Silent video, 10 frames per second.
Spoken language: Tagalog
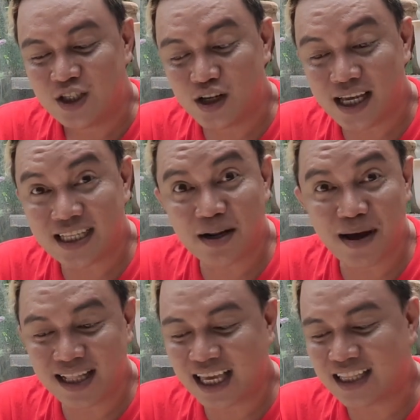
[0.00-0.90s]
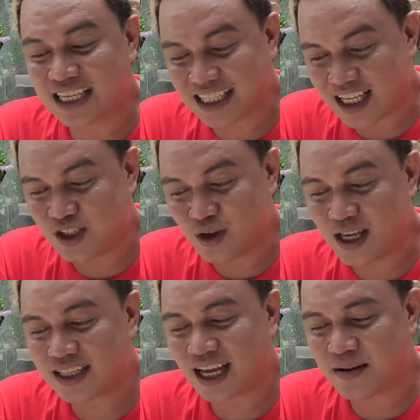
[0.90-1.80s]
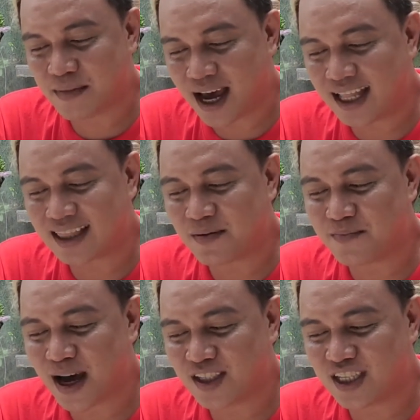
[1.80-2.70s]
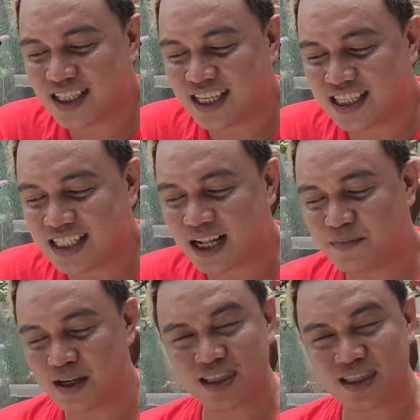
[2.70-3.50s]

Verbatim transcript: Juliet Galman, kay Tita Juliet Galman ng Pachi Digital